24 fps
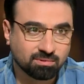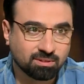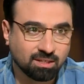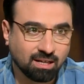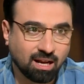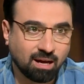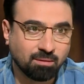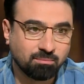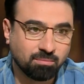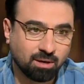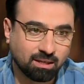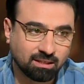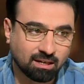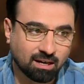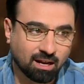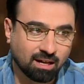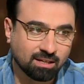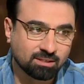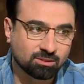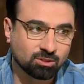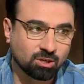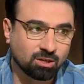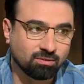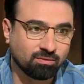تلعب بعدين راح
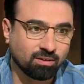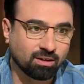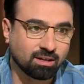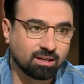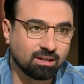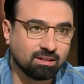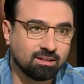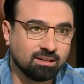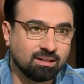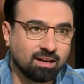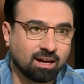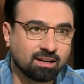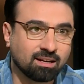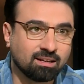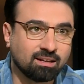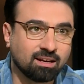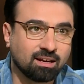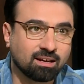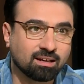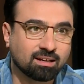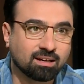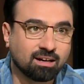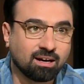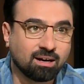نسولف على على
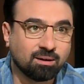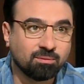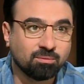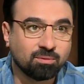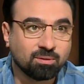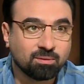الالقاب آه،